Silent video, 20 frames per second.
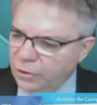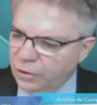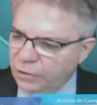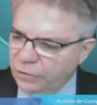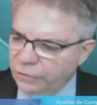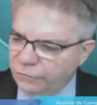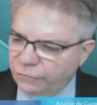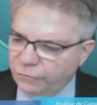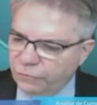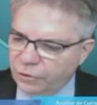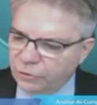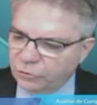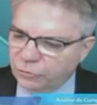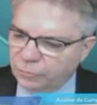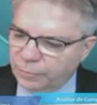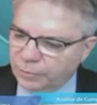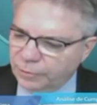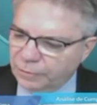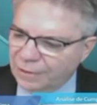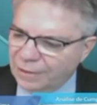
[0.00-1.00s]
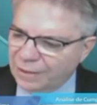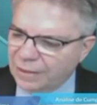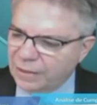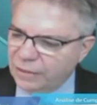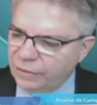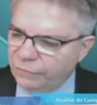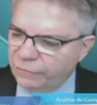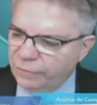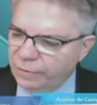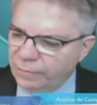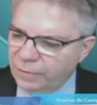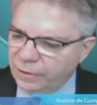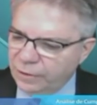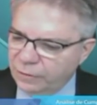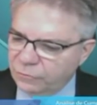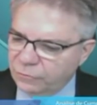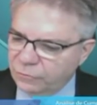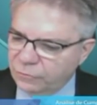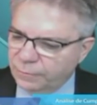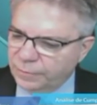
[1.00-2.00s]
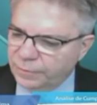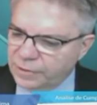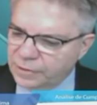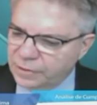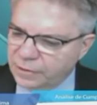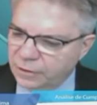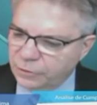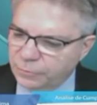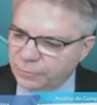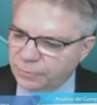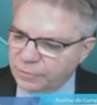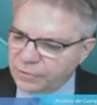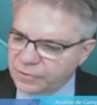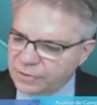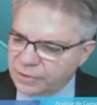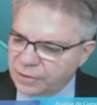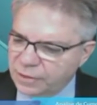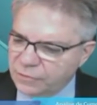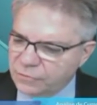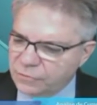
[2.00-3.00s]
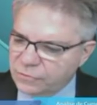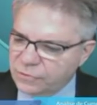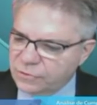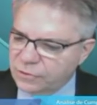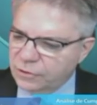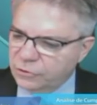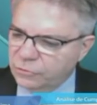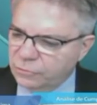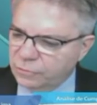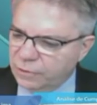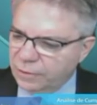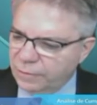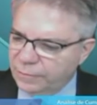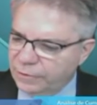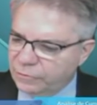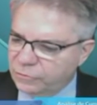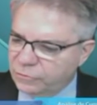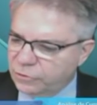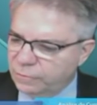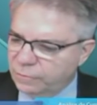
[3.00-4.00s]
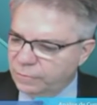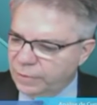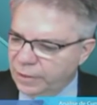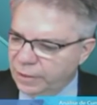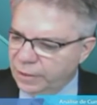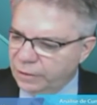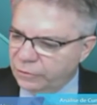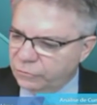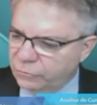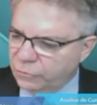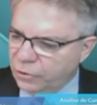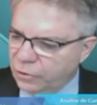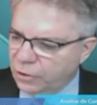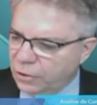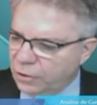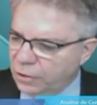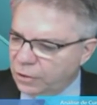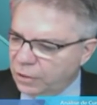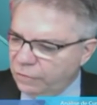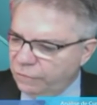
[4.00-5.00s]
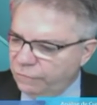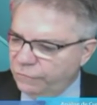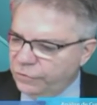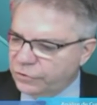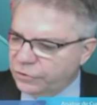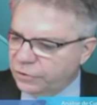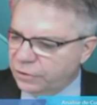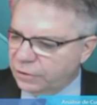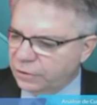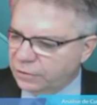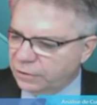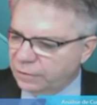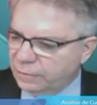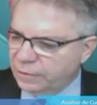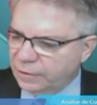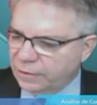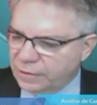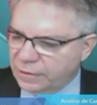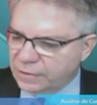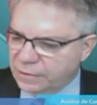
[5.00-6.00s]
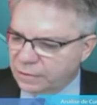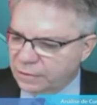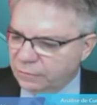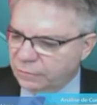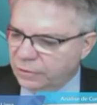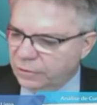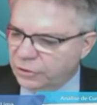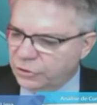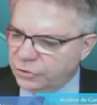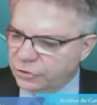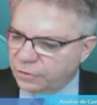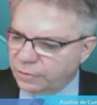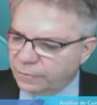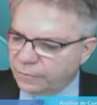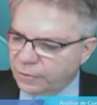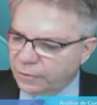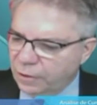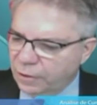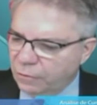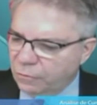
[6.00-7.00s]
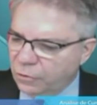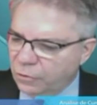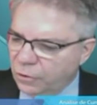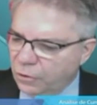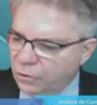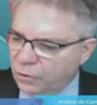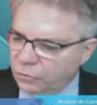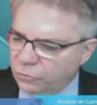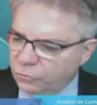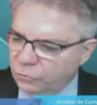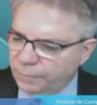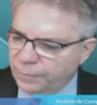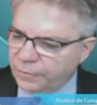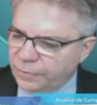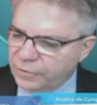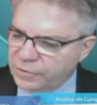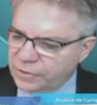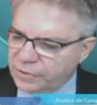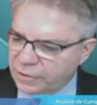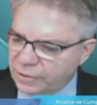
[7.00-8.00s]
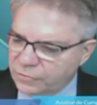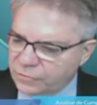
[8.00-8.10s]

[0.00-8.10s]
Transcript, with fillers: E voto pelo arquivamento do presente processo sem julgamento de mérito, em vista da tramitação neste tribunal do processo